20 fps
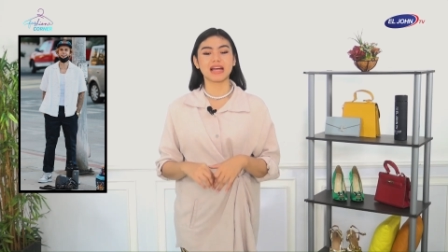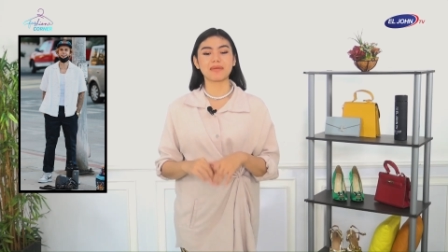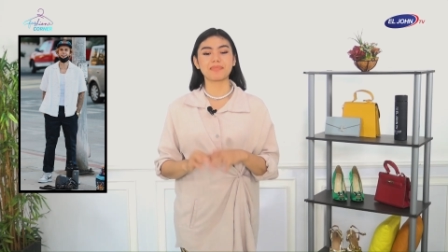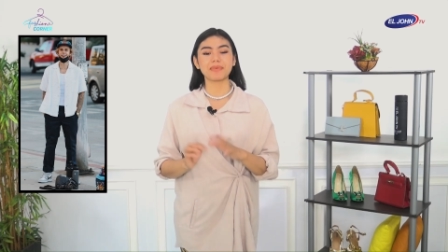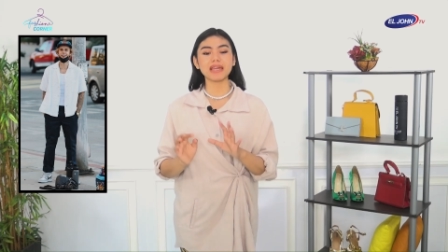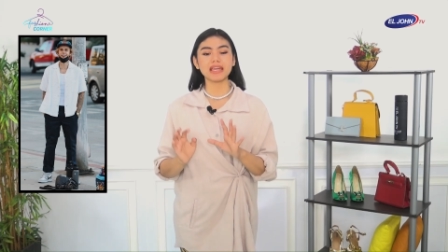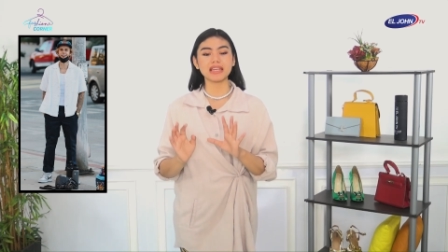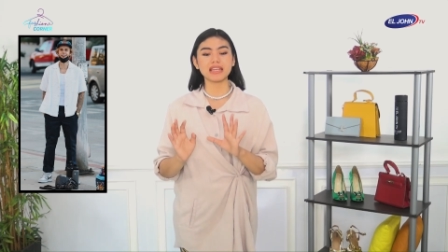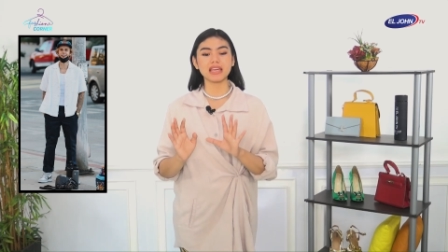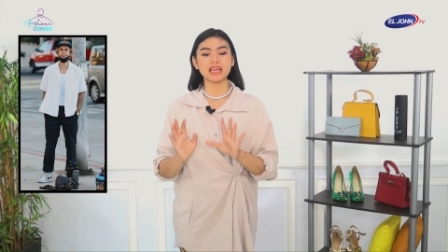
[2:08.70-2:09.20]

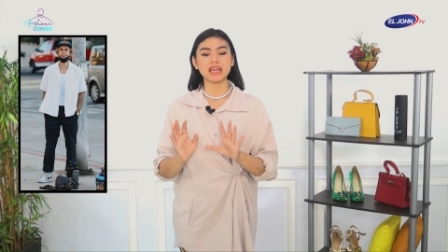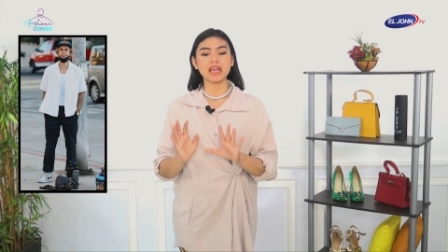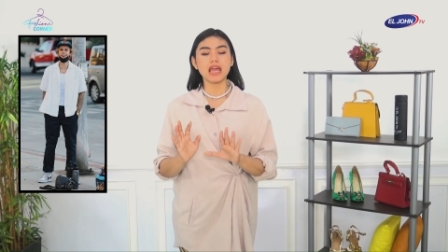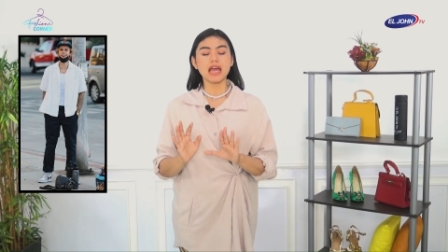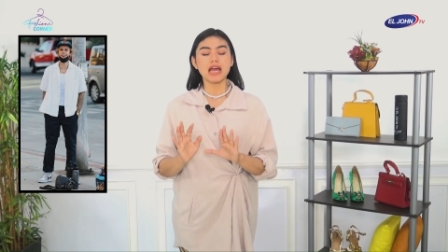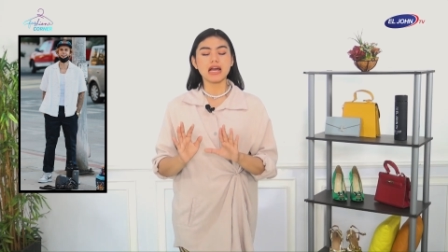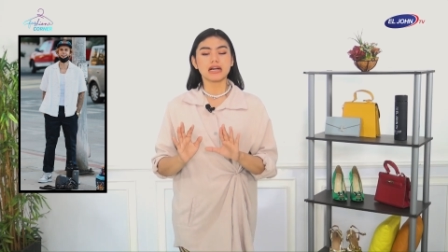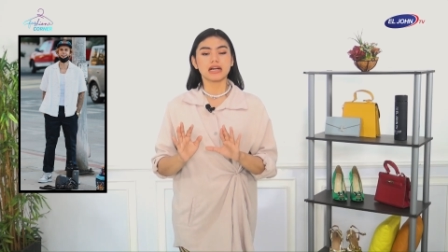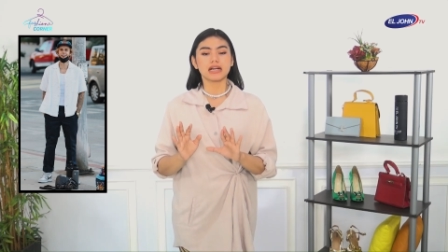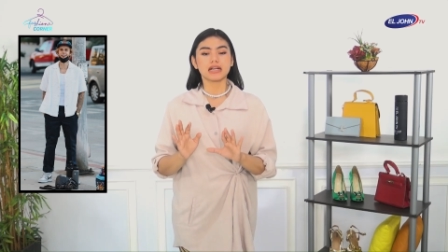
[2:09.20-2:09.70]
tapi ini
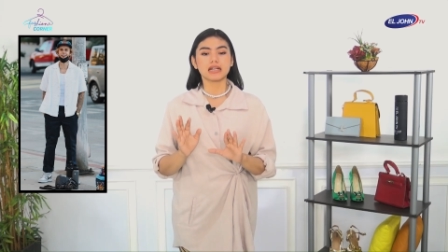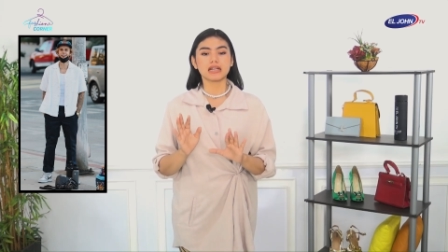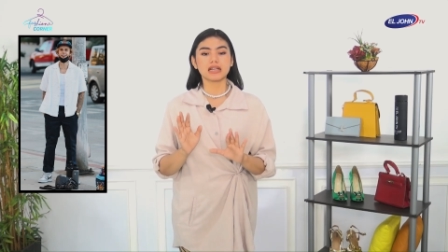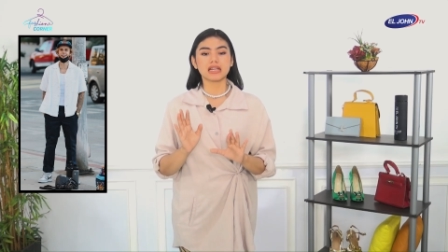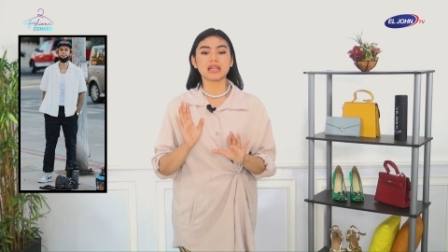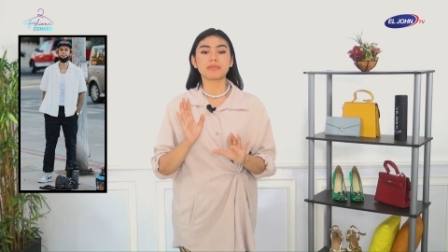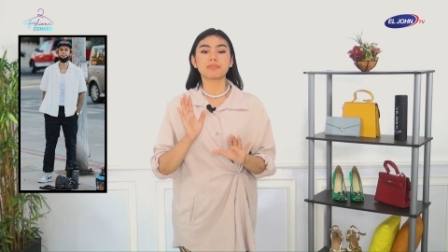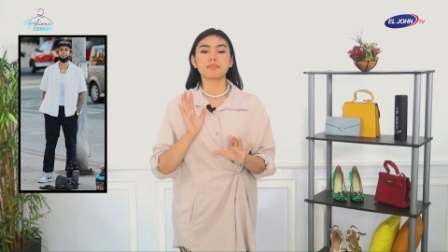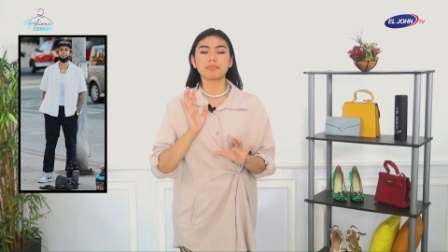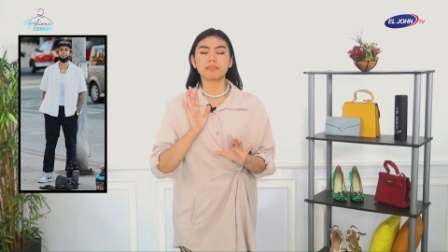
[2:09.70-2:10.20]

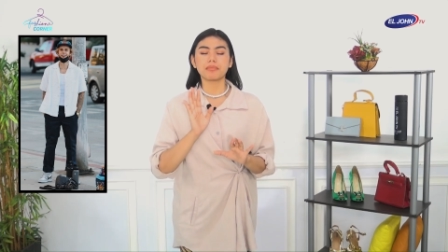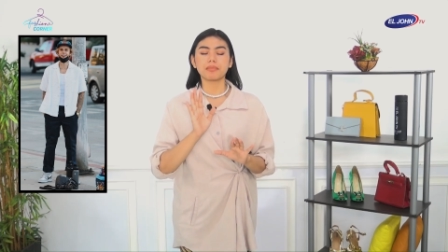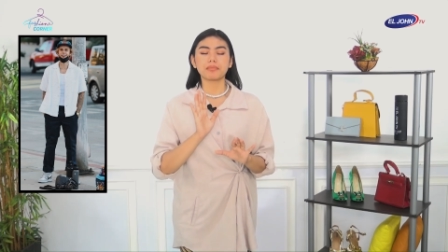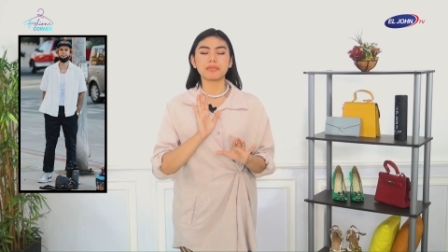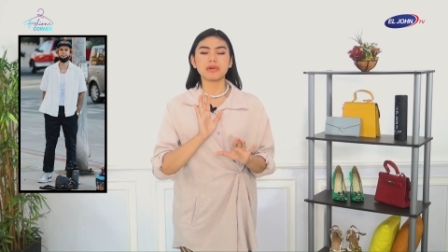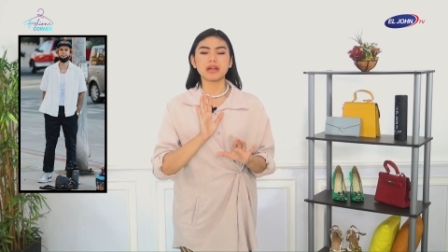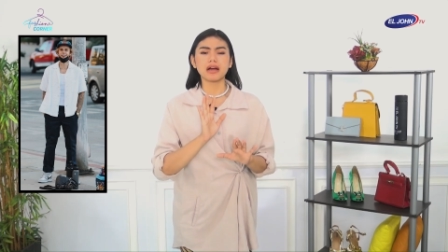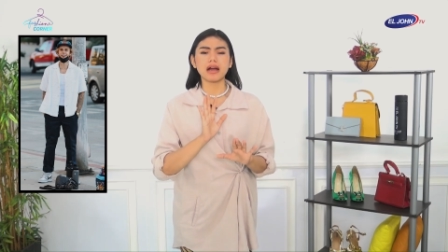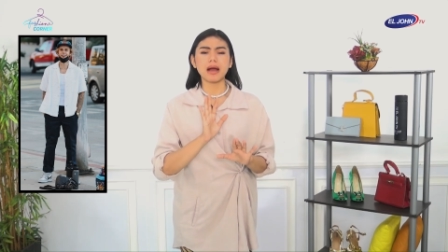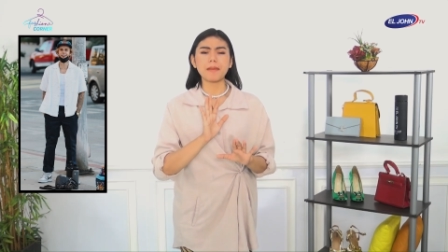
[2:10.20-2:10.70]
uh,
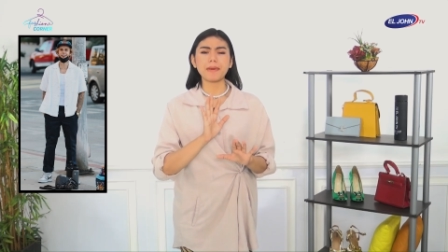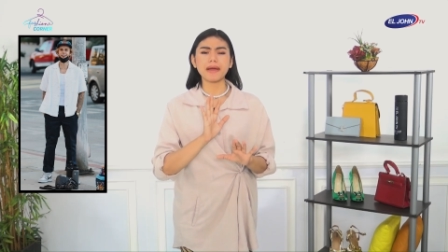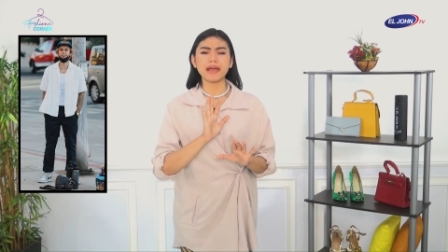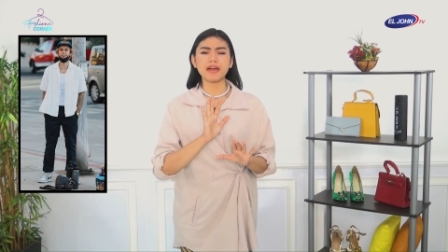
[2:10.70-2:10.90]
apa